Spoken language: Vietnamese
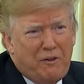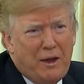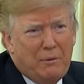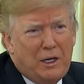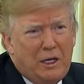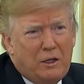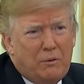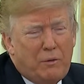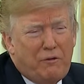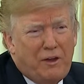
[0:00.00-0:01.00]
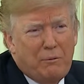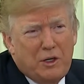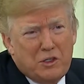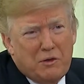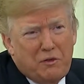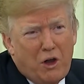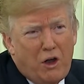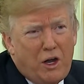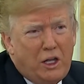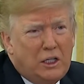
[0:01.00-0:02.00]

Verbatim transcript: vận động hành lang và chính trị gia.